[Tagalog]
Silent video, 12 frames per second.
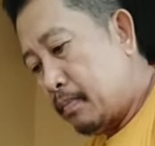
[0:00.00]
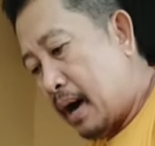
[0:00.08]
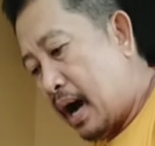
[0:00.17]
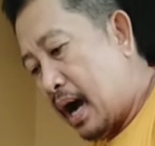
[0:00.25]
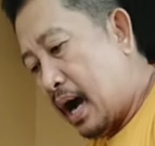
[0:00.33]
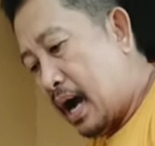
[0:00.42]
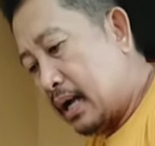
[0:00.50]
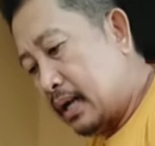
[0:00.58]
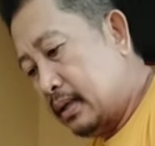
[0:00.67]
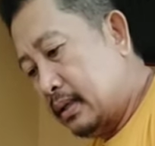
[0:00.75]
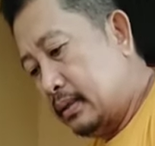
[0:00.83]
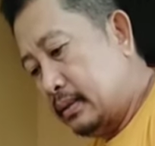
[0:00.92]
mag
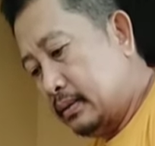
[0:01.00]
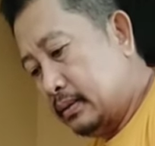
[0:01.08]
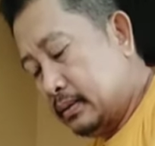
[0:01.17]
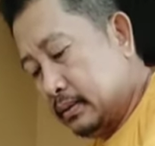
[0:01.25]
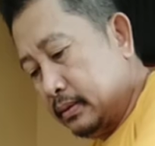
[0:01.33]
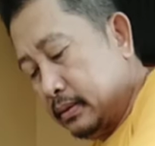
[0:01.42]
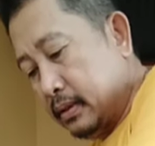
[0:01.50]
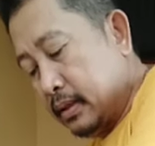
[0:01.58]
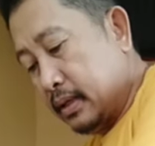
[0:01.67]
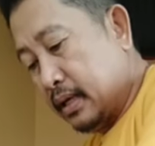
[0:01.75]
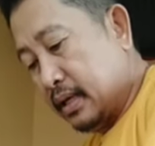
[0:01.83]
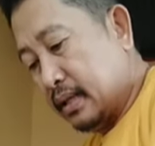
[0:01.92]

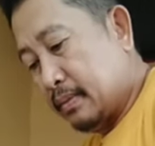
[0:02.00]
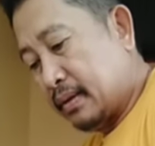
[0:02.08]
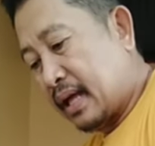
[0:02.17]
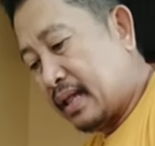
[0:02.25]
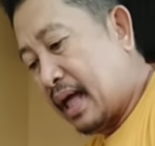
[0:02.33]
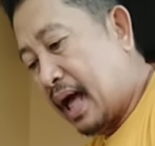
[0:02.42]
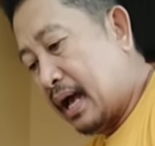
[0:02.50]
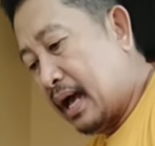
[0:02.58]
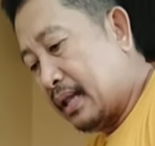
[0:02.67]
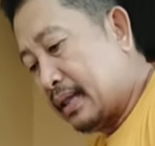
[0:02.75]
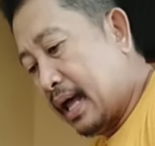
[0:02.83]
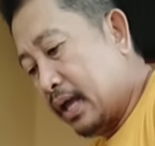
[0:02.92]
ayan,
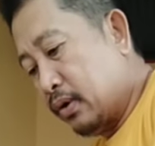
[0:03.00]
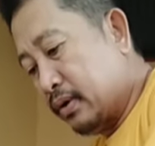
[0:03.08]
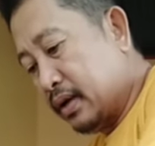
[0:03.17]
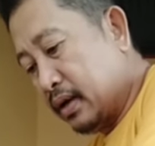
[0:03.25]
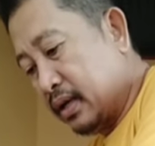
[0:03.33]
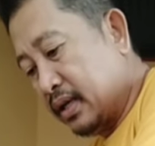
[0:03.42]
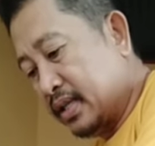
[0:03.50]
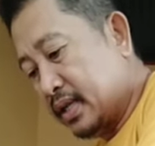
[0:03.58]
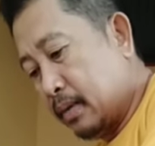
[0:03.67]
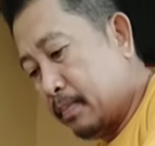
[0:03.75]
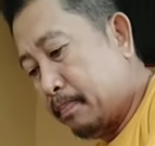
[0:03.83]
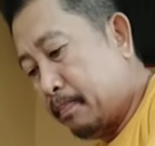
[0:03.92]
magtatakal tayo ng
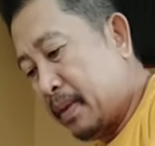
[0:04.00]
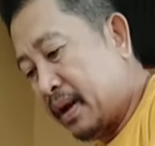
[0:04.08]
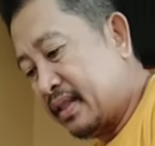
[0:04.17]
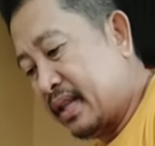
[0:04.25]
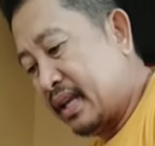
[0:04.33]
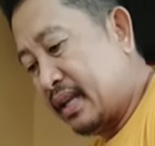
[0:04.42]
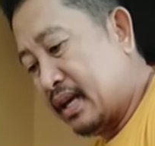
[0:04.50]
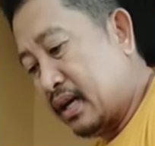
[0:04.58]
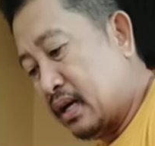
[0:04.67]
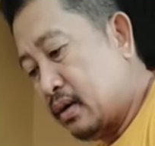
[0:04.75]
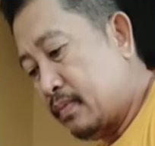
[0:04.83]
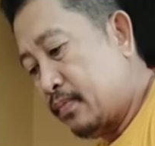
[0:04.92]
isang parte ng
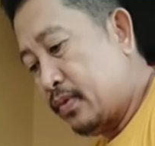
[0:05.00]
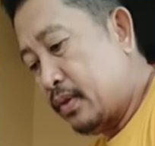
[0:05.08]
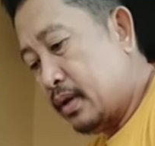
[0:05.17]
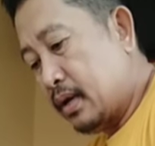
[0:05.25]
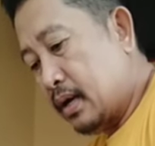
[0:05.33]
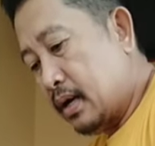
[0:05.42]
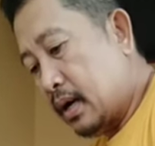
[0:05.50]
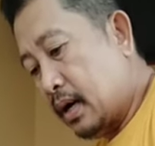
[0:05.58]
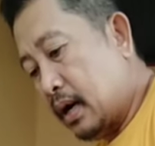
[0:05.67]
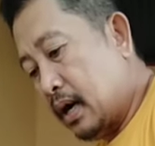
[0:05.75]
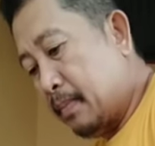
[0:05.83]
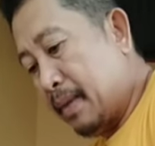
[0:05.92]

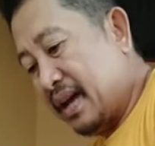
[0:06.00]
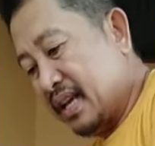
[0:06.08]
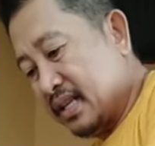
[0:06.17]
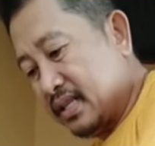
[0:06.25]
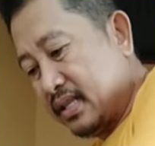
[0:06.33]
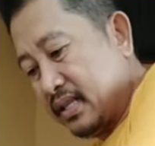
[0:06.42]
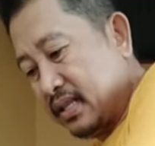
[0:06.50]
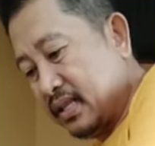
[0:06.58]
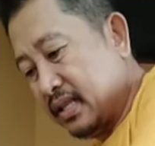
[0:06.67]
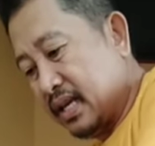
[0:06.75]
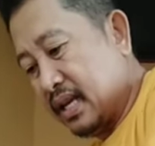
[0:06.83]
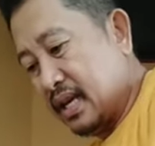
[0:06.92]
uh, mais.
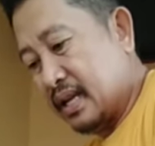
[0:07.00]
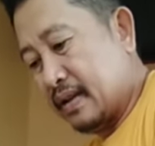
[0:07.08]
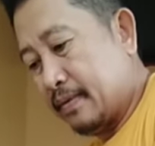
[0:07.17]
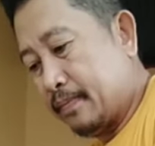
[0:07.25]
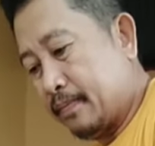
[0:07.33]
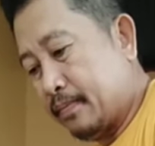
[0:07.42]
Ayan.